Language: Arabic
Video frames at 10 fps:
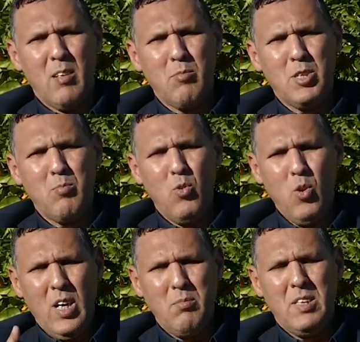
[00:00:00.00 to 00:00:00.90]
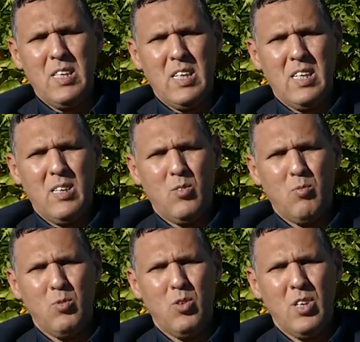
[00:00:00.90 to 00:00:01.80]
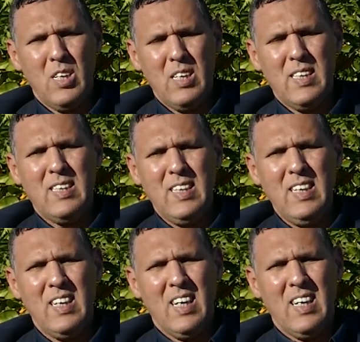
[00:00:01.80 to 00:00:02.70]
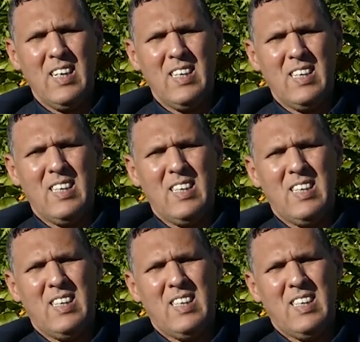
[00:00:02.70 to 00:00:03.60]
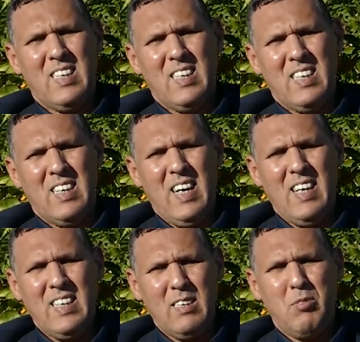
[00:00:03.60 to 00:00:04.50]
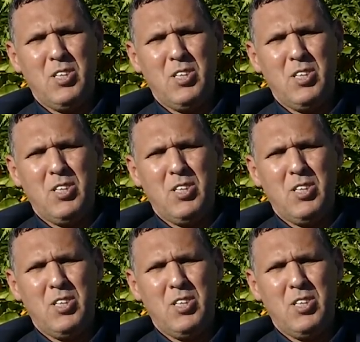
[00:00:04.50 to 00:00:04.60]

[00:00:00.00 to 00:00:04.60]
مجموعة من الأمور التي آه، أعلت من